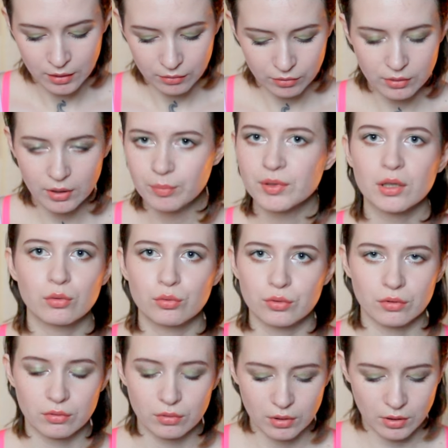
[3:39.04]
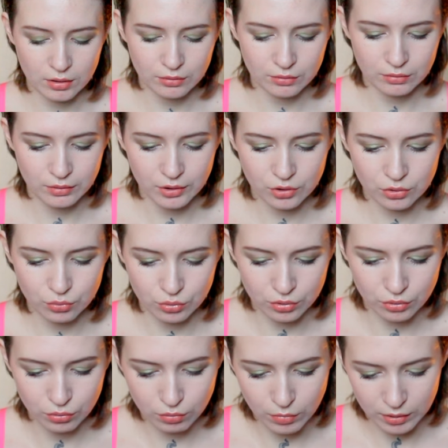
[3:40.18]
Вот абсолютно. Только оно не
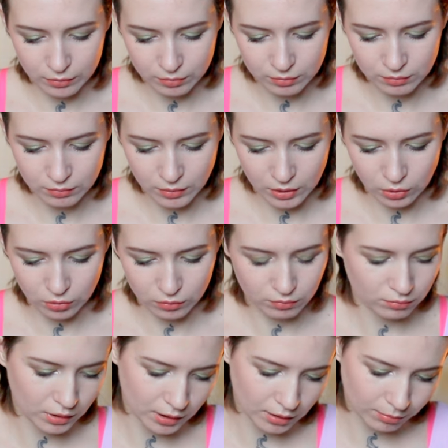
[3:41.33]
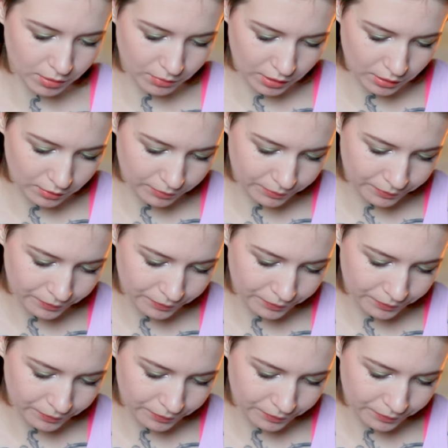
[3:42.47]
сушит губы. Оно, она помада.